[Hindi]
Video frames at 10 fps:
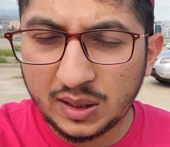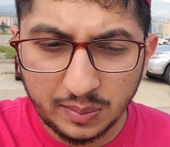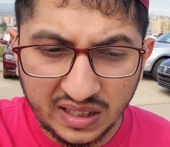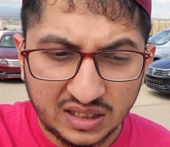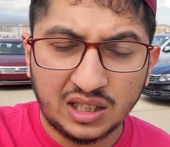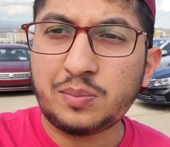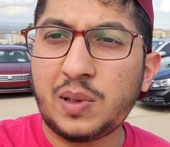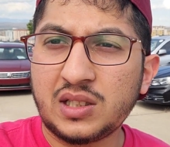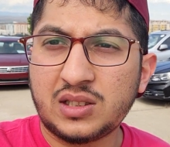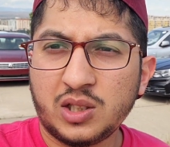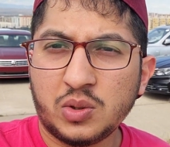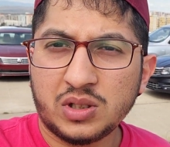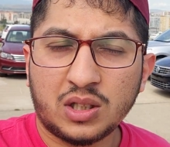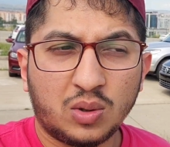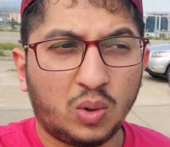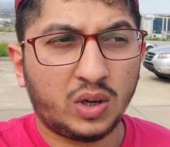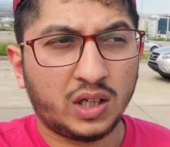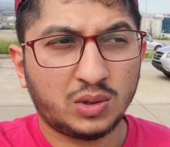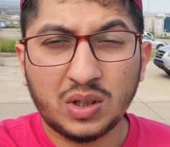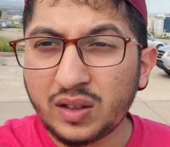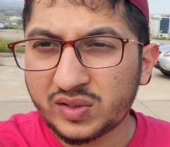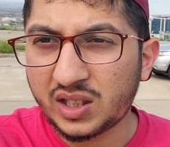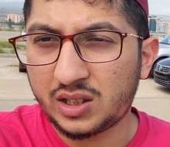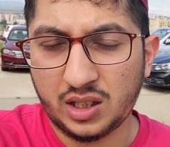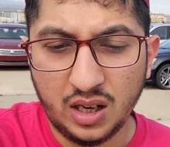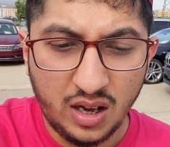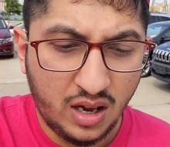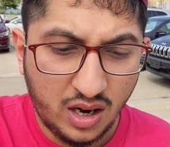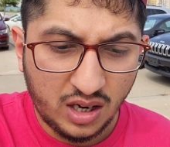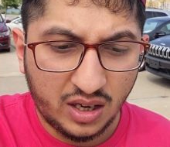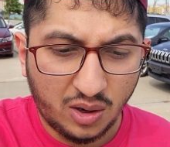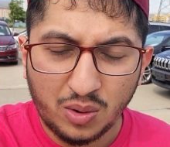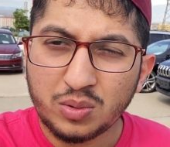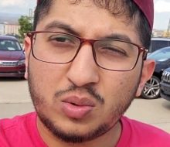तबके के साथ पाकिस्तानियों के साथ हो रहा है जो गल्फ से आता है ठीक है और